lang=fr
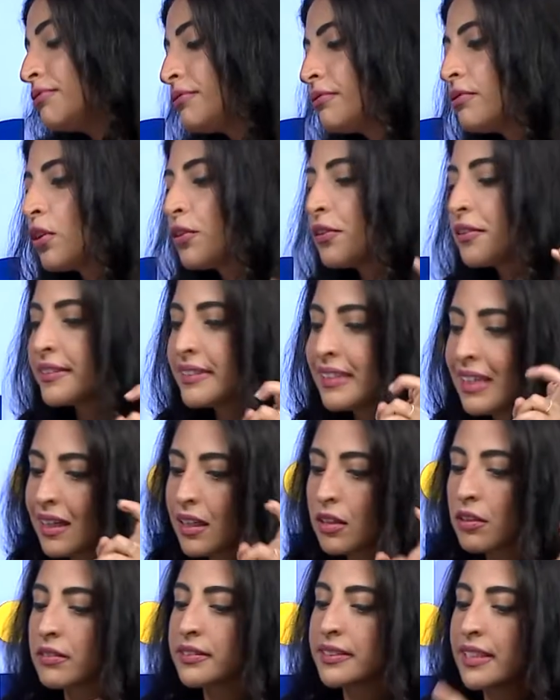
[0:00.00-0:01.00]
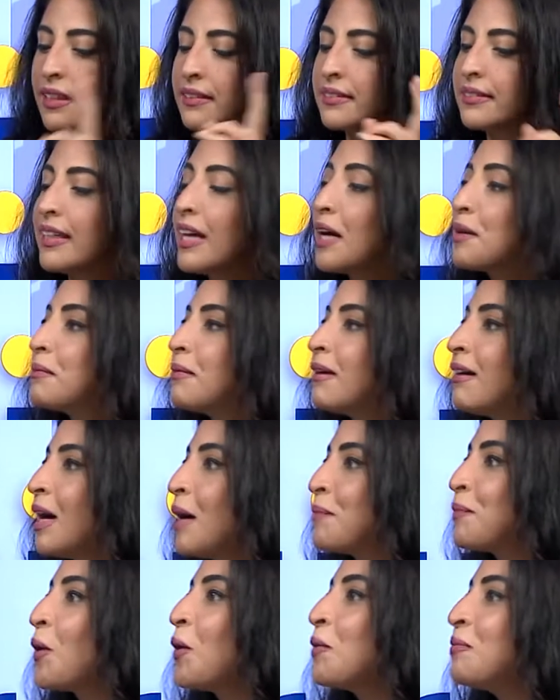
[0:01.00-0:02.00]
Mm. alors c'est un terme, un
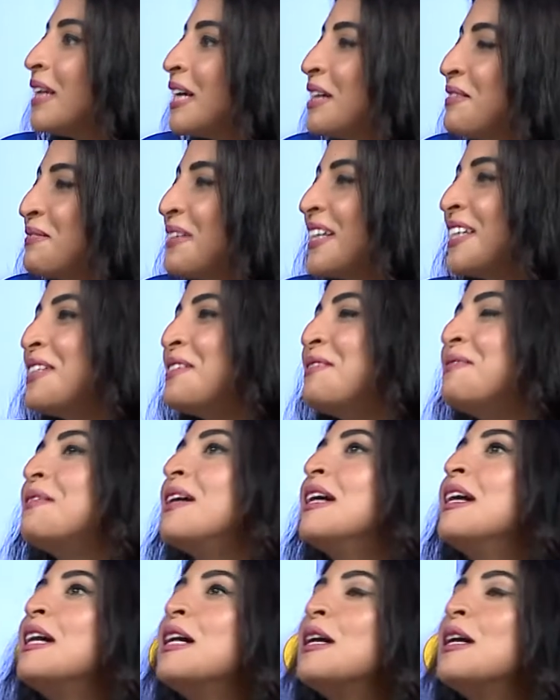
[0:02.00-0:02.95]
problème, mm.